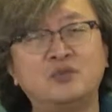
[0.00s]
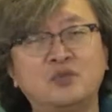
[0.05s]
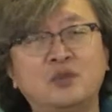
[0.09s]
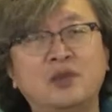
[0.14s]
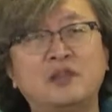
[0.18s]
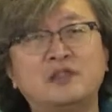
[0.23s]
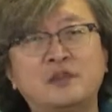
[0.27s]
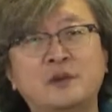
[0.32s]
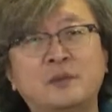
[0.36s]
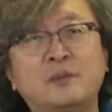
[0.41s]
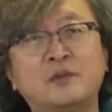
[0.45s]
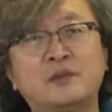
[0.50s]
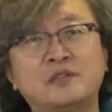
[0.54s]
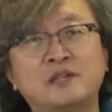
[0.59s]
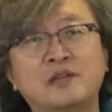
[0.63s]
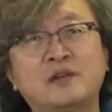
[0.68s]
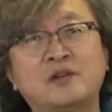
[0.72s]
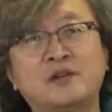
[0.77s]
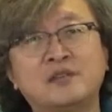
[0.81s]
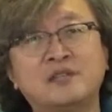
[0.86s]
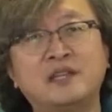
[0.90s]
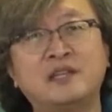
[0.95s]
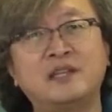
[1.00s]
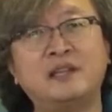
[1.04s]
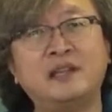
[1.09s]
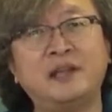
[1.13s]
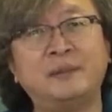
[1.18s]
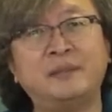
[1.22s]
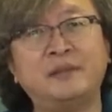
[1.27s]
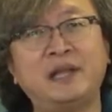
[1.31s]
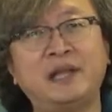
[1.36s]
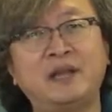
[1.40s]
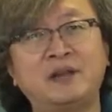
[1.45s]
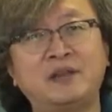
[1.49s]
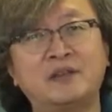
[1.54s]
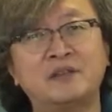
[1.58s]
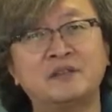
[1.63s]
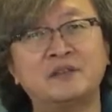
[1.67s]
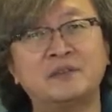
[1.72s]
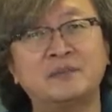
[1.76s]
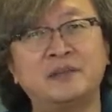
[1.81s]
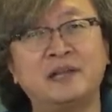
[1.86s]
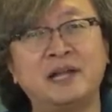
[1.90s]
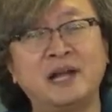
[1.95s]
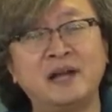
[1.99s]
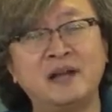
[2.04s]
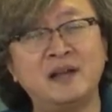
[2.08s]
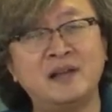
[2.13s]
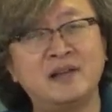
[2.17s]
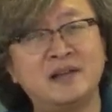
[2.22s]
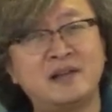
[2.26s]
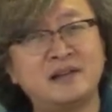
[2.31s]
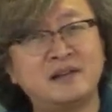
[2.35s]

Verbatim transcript: 뒤에서 보실 것이기 때문에 그렇습니다.